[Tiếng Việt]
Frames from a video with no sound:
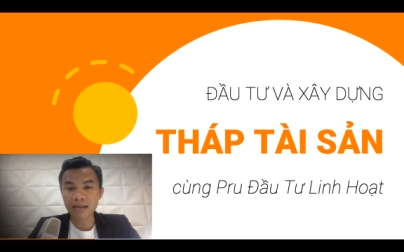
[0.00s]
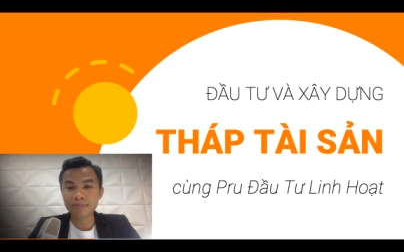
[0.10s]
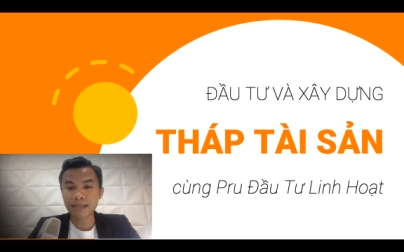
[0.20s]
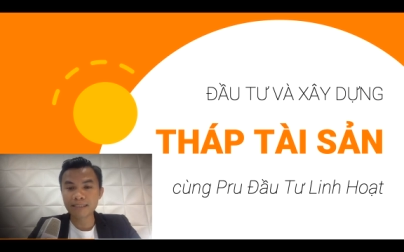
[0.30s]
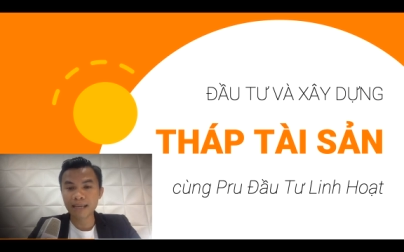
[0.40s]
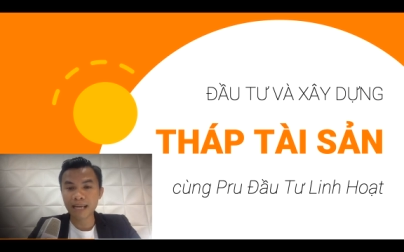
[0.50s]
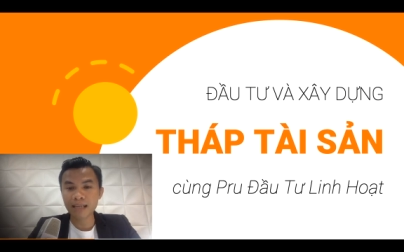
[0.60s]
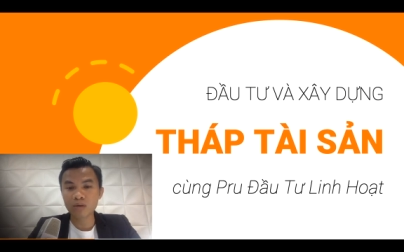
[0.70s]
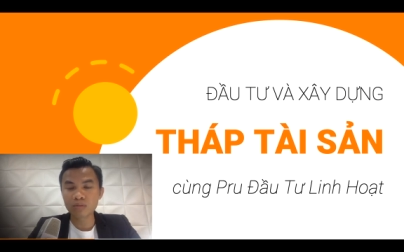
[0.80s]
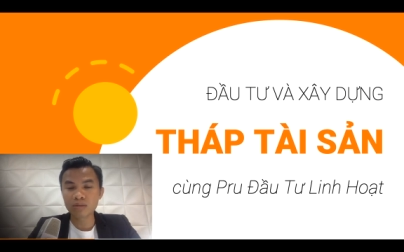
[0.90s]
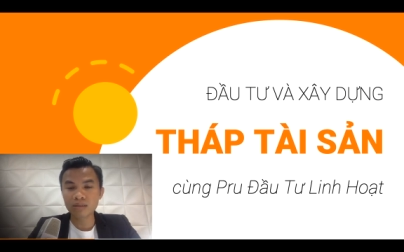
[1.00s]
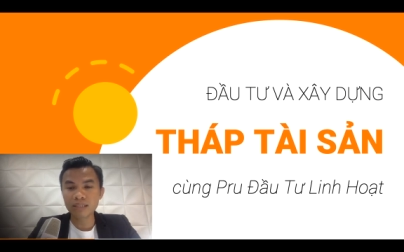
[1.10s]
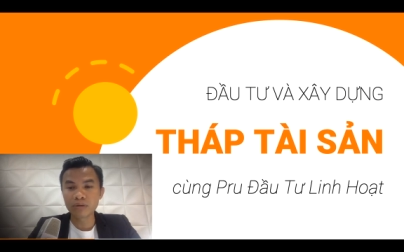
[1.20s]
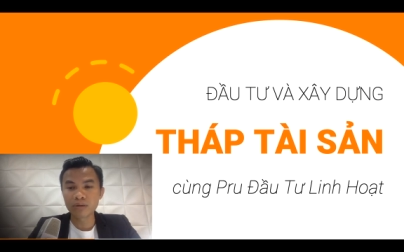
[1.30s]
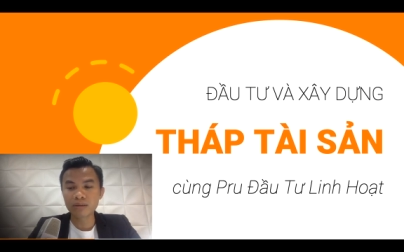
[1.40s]
tháp tài sản cũng như
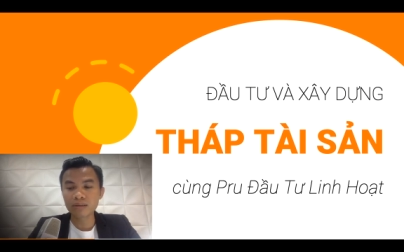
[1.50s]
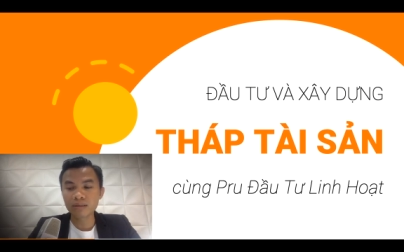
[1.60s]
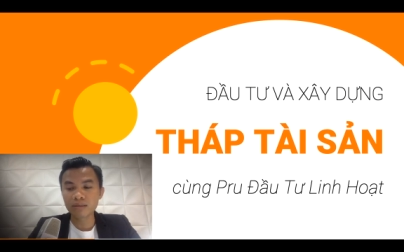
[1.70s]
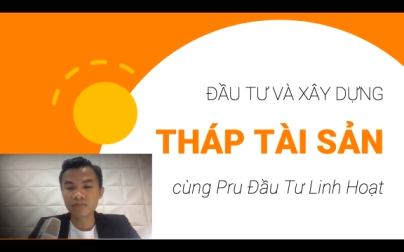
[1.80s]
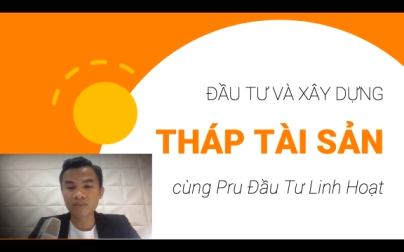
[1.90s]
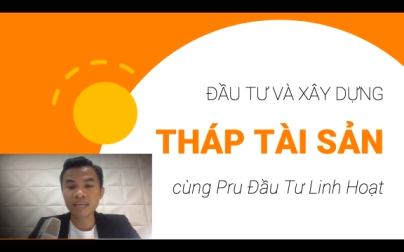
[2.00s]
rất nhiều những